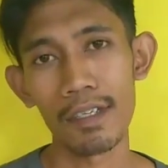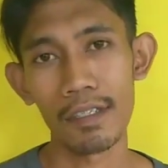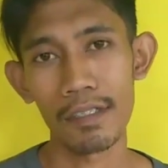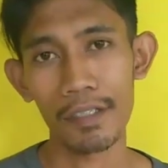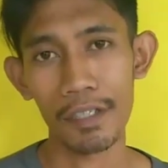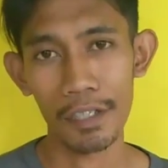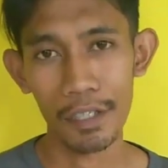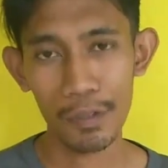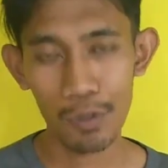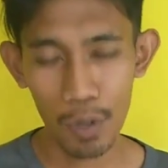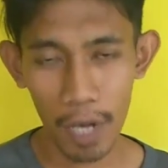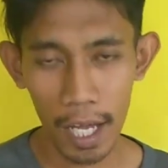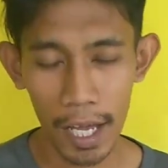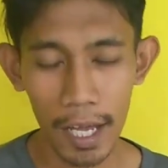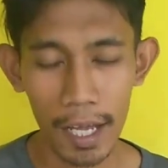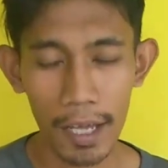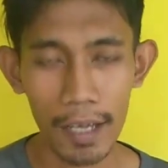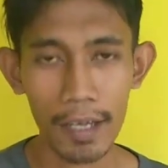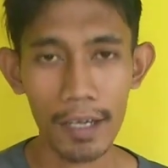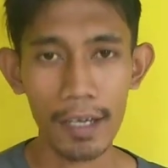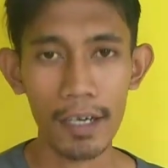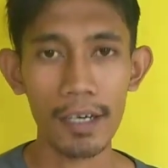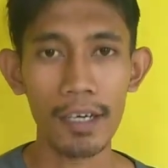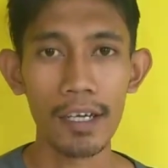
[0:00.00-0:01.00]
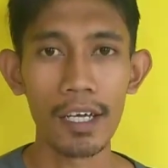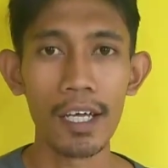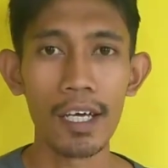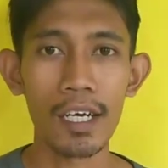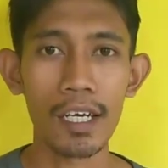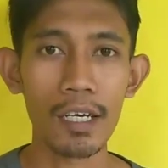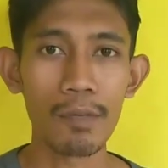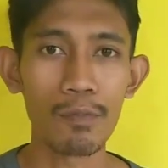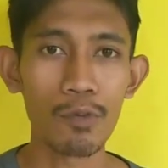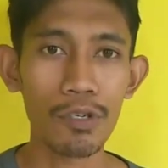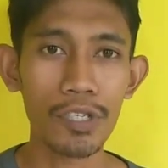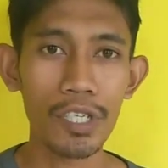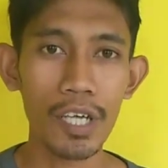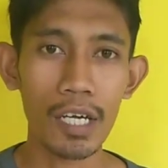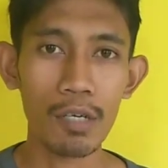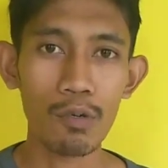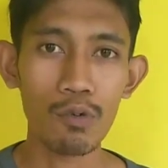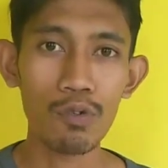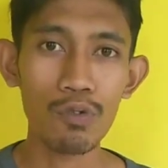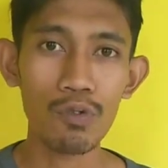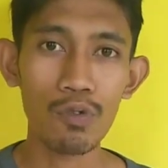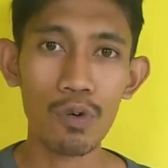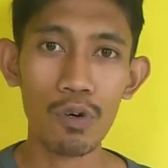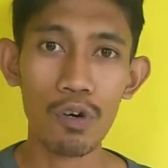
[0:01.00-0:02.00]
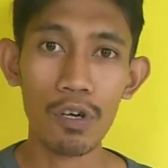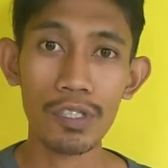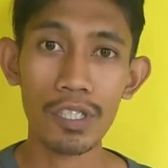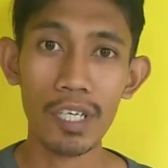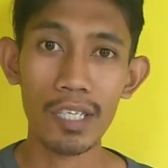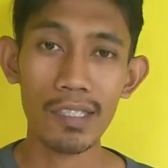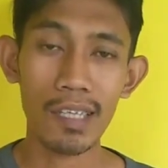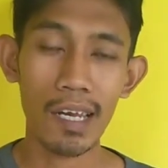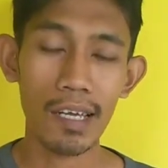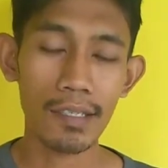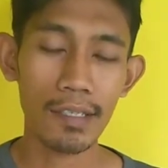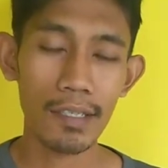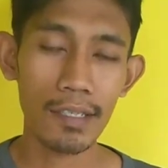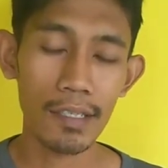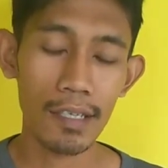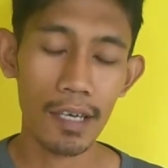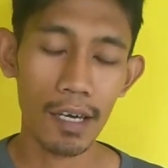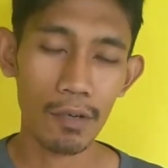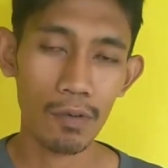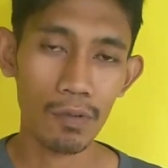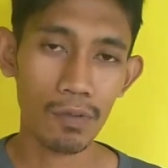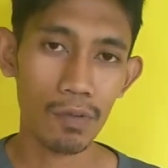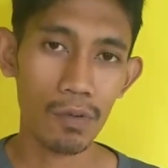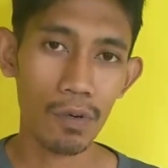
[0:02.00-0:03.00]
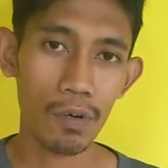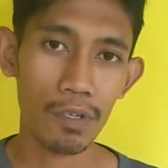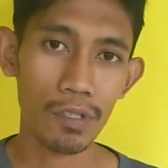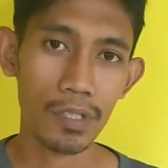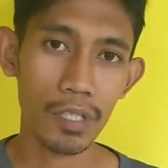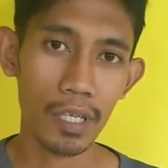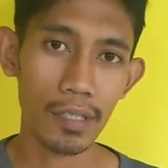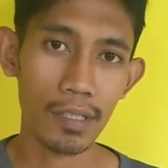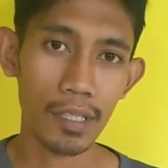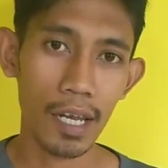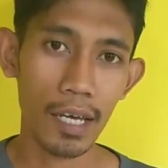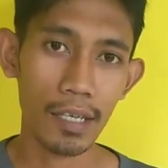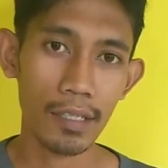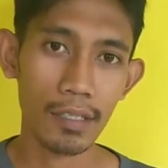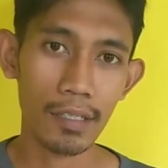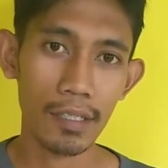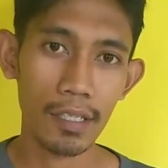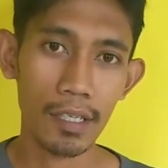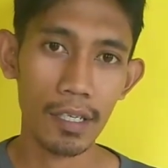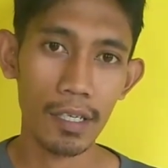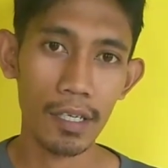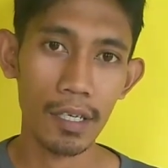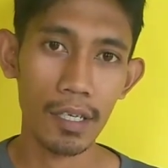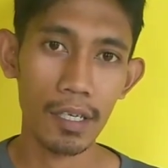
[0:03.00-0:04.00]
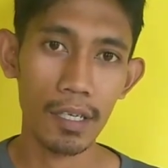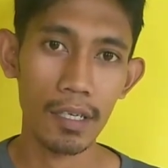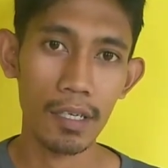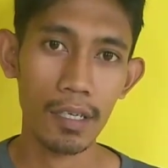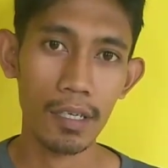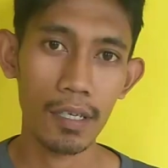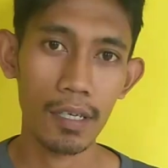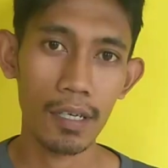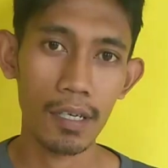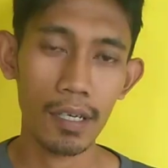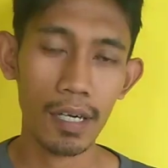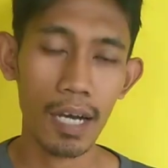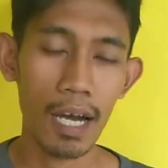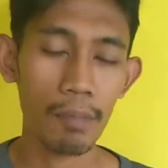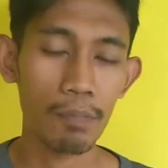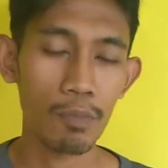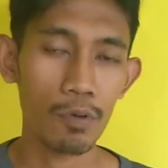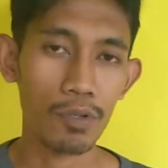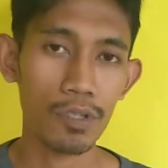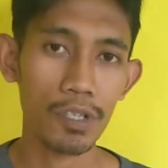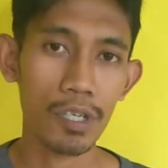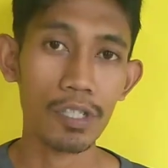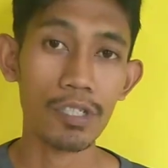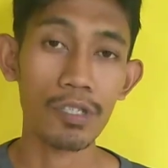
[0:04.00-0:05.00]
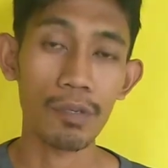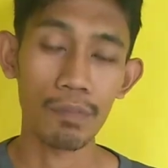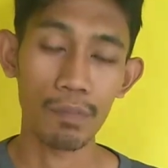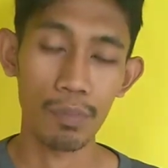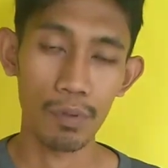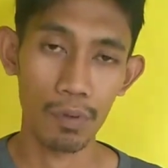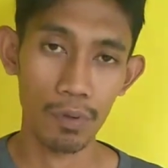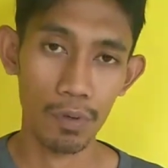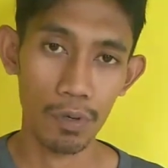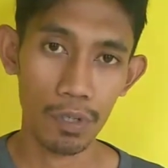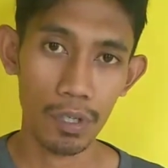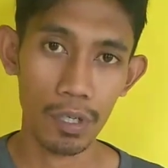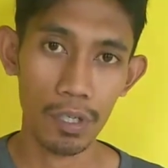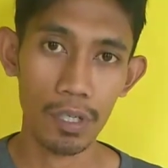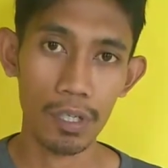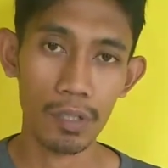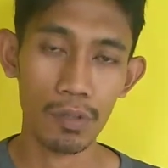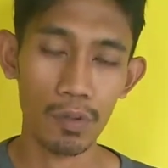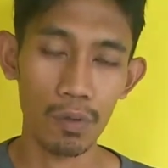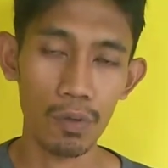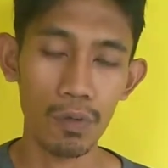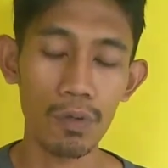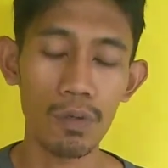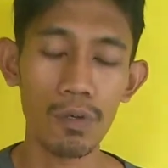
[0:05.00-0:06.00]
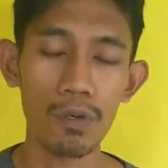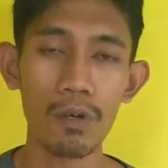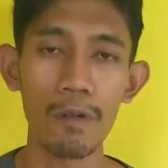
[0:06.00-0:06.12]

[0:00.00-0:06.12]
jadi itulah uh, kemudian untuk konsentrasinya, untuk konsentrasi uh, eh, kapur tersebut itu